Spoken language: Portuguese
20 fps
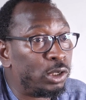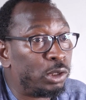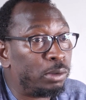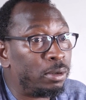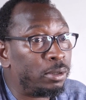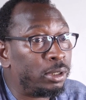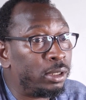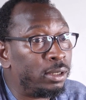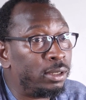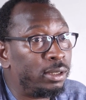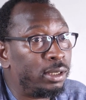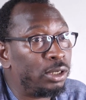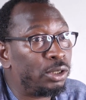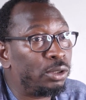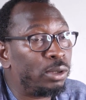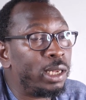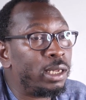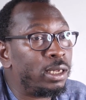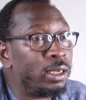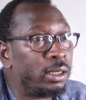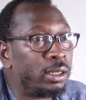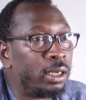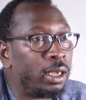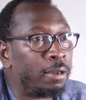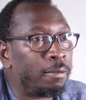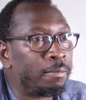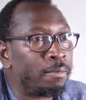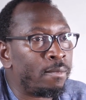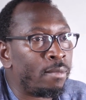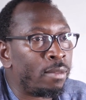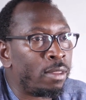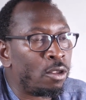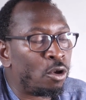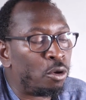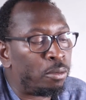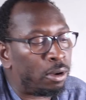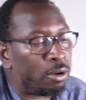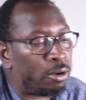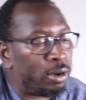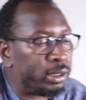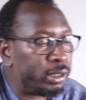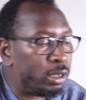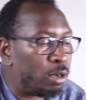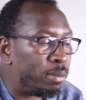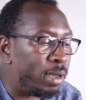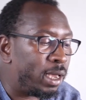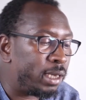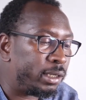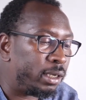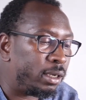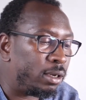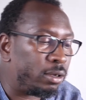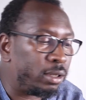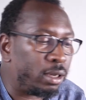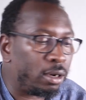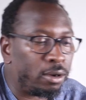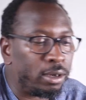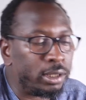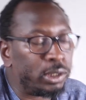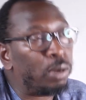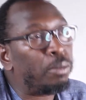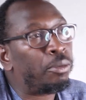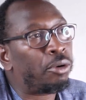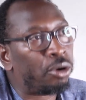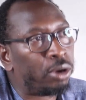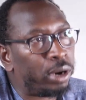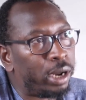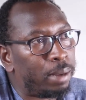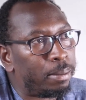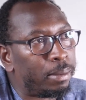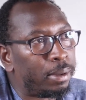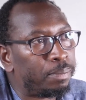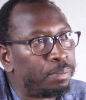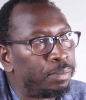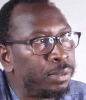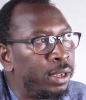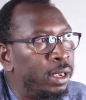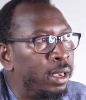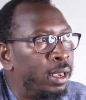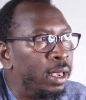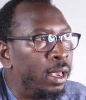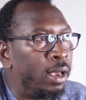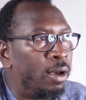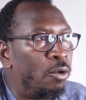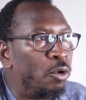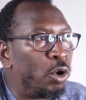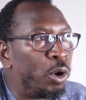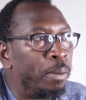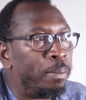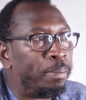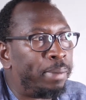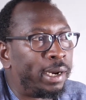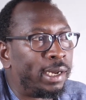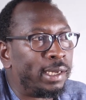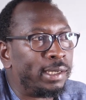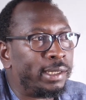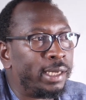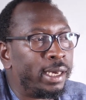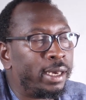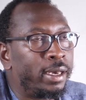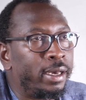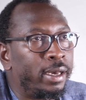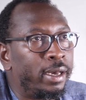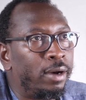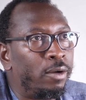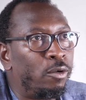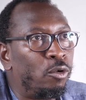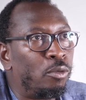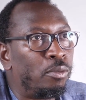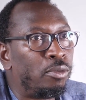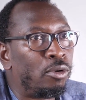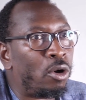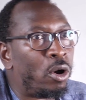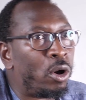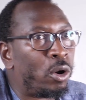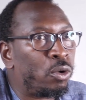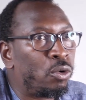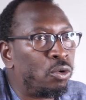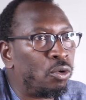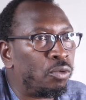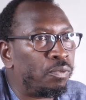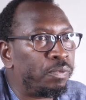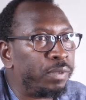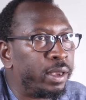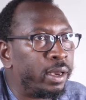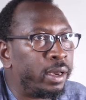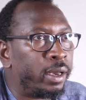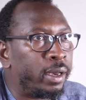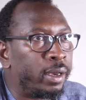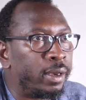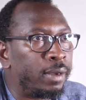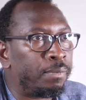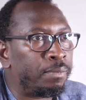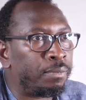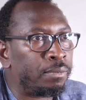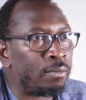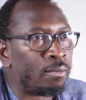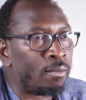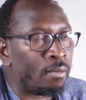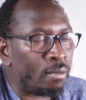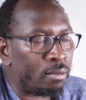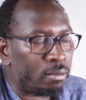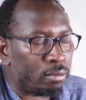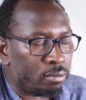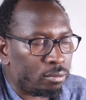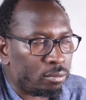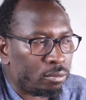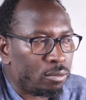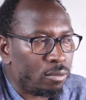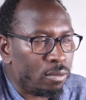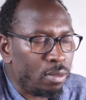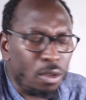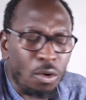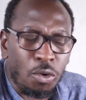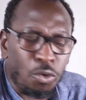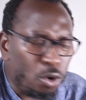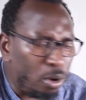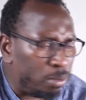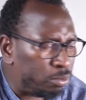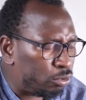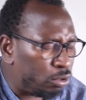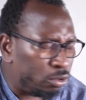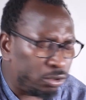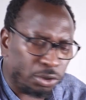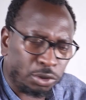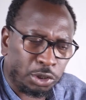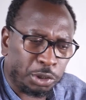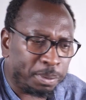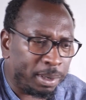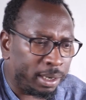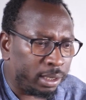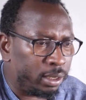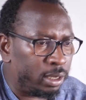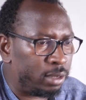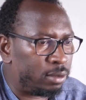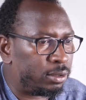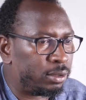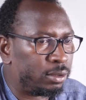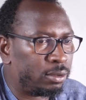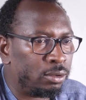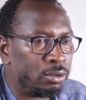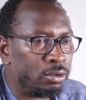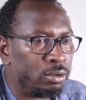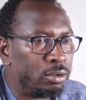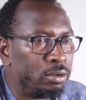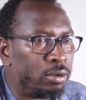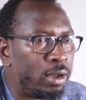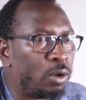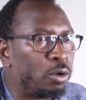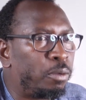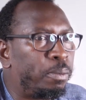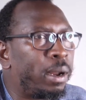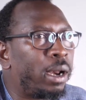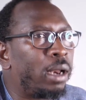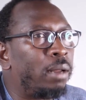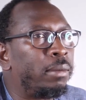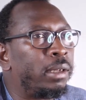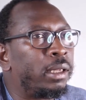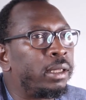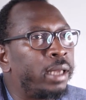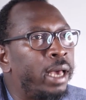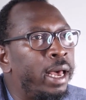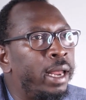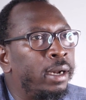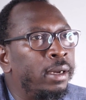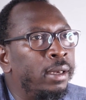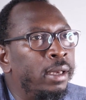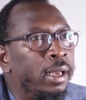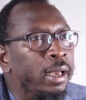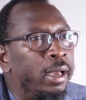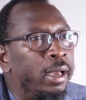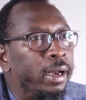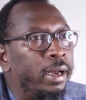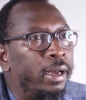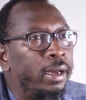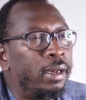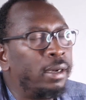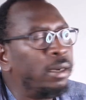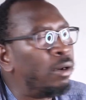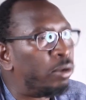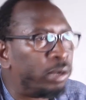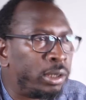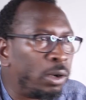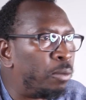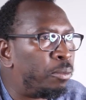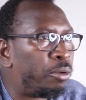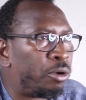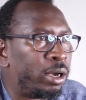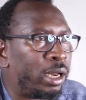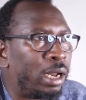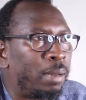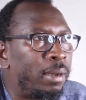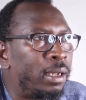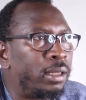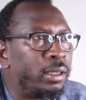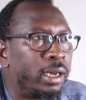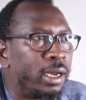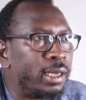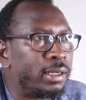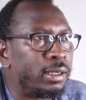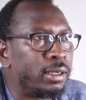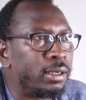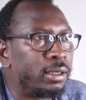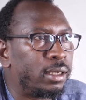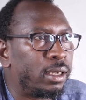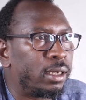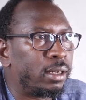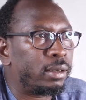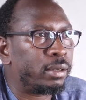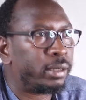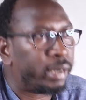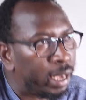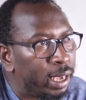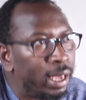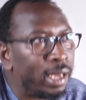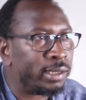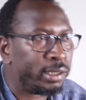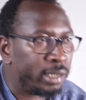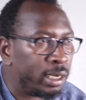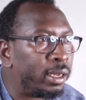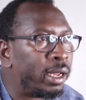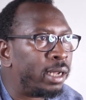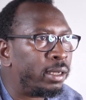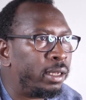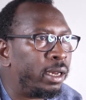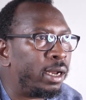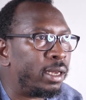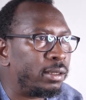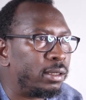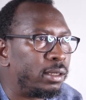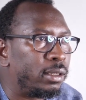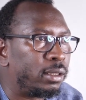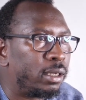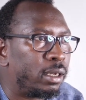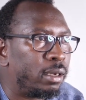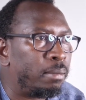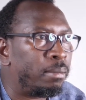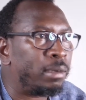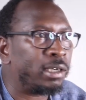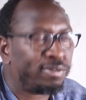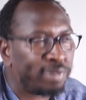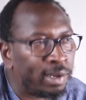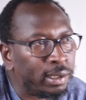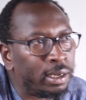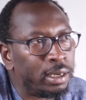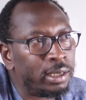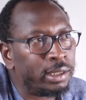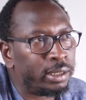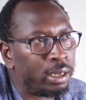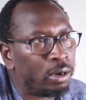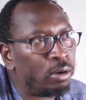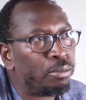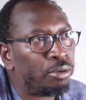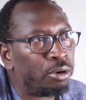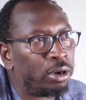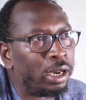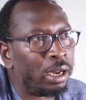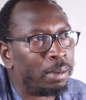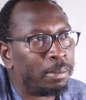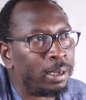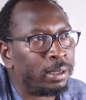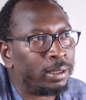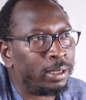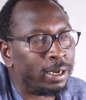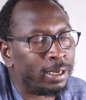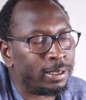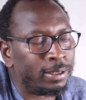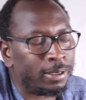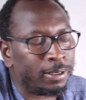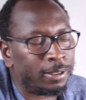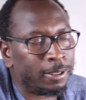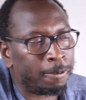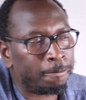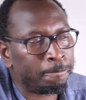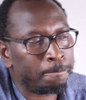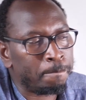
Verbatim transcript: isso, mas insisto a dizer, uma coisa é uma agenda, outra coisa é um programa. O que me parece é que o Bloco, eh, como todos os outros partidos no, do arco parlamentar, eh, não tem um programa antirracista. Tem agenda antirracista, mas falta-lhes ter um programa antirracista.